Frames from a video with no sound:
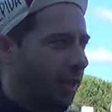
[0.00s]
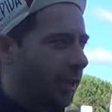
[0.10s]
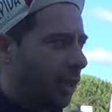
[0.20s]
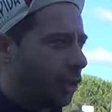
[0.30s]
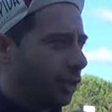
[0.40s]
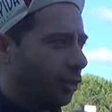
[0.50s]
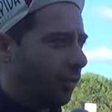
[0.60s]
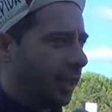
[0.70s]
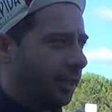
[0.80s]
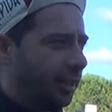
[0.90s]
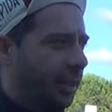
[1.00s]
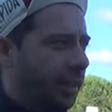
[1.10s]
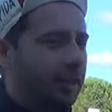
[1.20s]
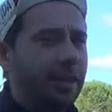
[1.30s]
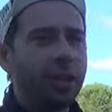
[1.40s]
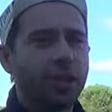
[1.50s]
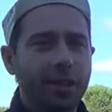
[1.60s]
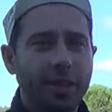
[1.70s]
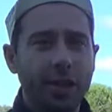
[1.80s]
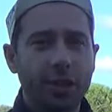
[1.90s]
da 120, dirige
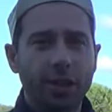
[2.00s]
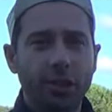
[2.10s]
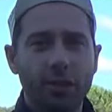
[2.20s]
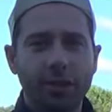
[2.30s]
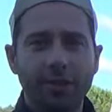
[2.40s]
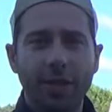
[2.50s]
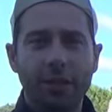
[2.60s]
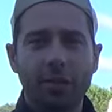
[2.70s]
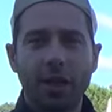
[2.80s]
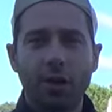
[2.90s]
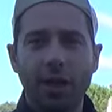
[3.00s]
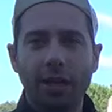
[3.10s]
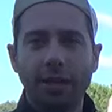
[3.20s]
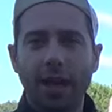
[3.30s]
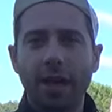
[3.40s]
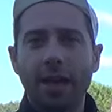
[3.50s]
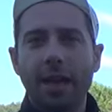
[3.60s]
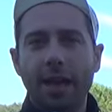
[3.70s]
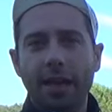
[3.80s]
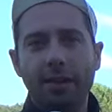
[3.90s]
dirigendosi verso la località
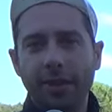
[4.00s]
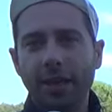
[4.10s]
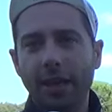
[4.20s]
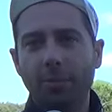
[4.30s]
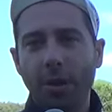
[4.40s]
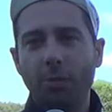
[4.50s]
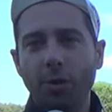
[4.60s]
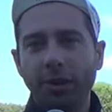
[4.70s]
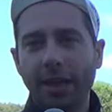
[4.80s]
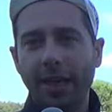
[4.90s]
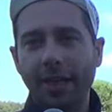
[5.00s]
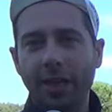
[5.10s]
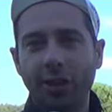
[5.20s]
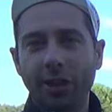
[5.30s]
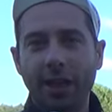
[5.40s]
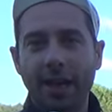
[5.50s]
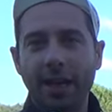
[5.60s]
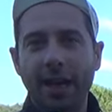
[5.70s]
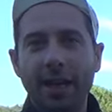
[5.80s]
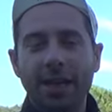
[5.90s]
eh, Le Ville, poi Monterchi,
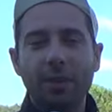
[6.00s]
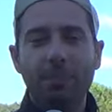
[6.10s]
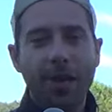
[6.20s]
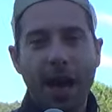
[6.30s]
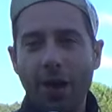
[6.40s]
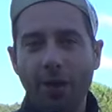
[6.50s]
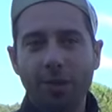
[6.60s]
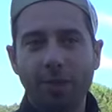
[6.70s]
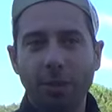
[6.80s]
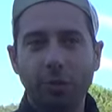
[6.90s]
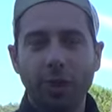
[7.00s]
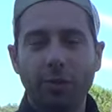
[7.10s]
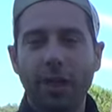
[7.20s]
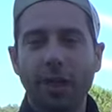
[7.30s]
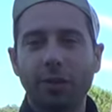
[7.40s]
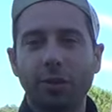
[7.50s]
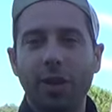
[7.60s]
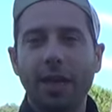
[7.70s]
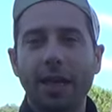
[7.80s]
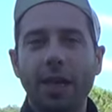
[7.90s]
Citerna, Lippi piano, insomma tutte quelle che sono
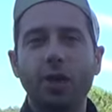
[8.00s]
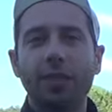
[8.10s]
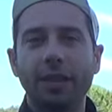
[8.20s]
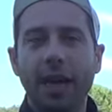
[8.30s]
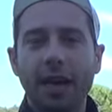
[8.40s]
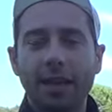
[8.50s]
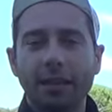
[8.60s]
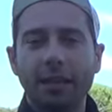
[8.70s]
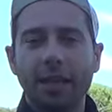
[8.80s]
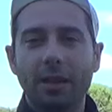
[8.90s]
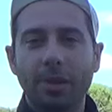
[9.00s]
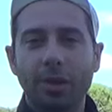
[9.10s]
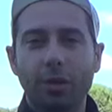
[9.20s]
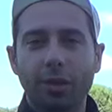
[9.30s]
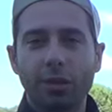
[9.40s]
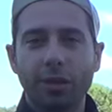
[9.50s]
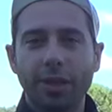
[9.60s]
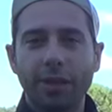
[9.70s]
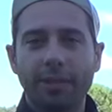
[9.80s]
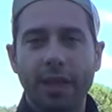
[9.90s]
anche le novità del percorso
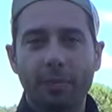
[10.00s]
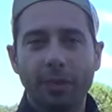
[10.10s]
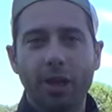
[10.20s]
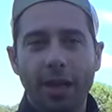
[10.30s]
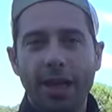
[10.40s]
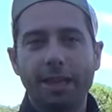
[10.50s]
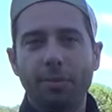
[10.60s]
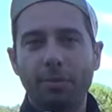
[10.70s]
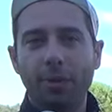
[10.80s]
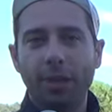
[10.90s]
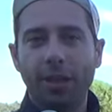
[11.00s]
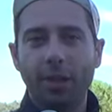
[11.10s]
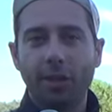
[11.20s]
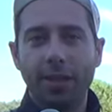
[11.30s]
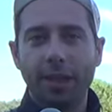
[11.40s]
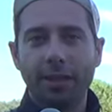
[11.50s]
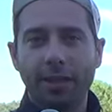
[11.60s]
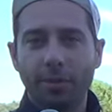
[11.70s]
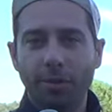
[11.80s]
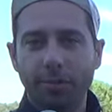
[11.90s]
intrepido ed è proprio lì che noi
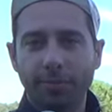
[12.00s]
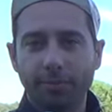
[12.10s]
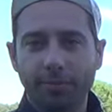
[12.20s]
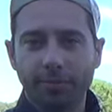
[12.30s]
andremo.